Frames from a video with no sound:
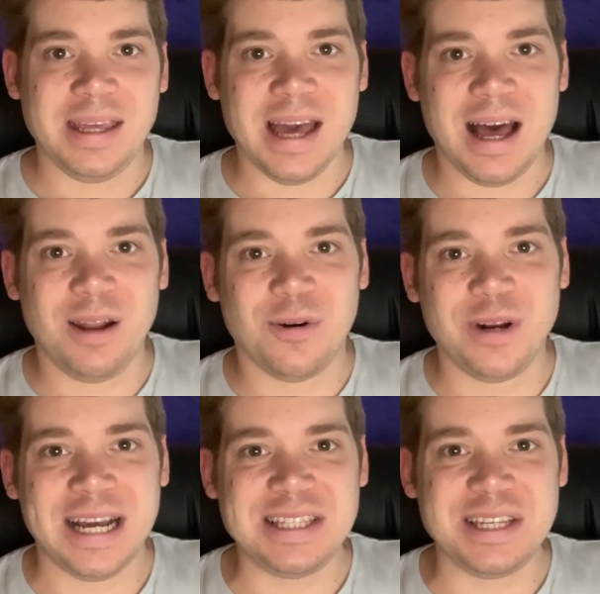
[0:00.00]
Ja, hallo und
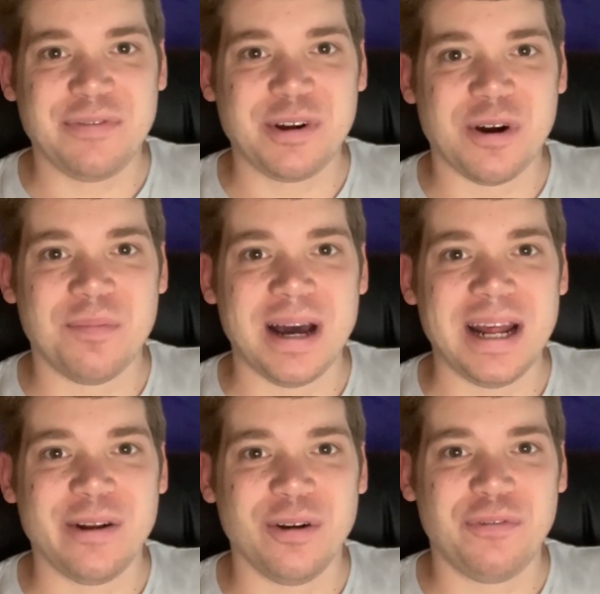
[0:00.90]
herzlich willkommen bei einer
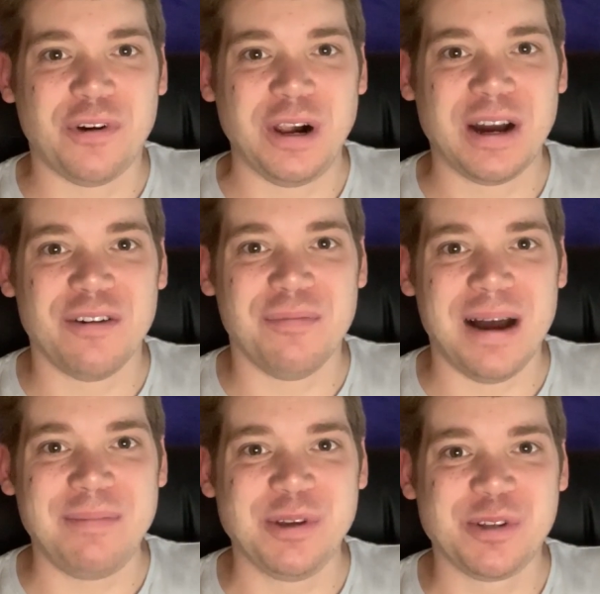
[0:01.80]
neuen Folge auf
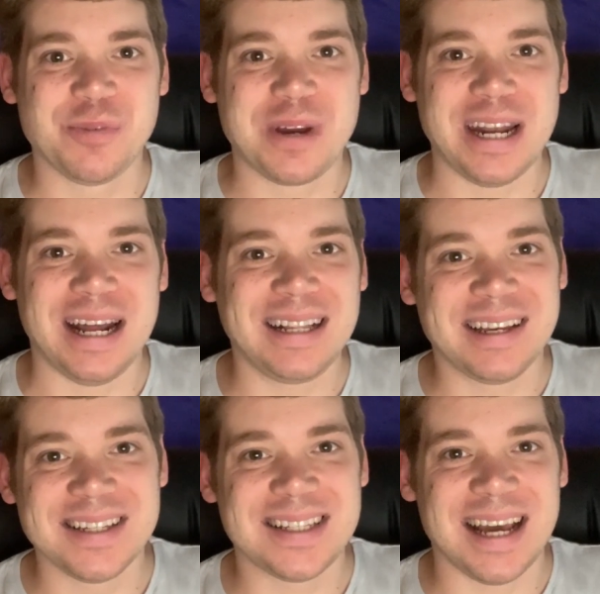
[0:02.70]
meinem YouTube-Kanal
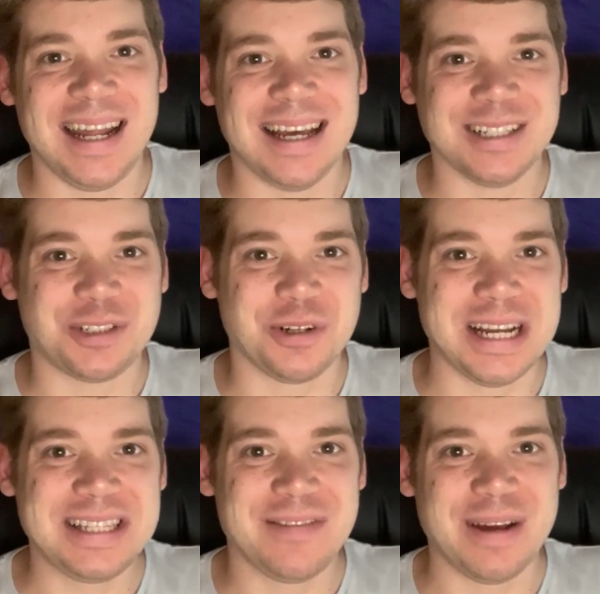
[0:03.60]
Chris Thailand. Schön,
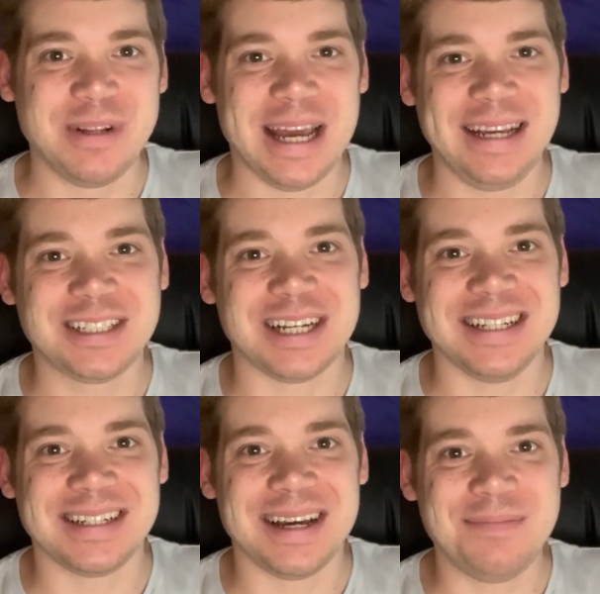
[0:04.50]
dass ihr wieder mit
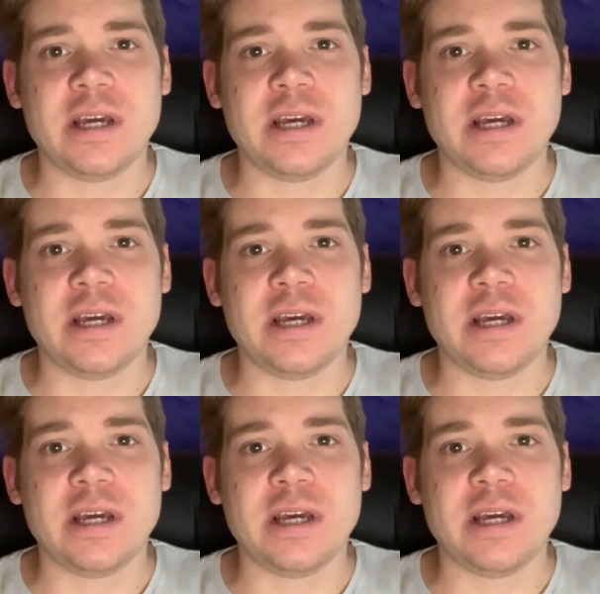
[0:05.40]
eingeschaltet habt.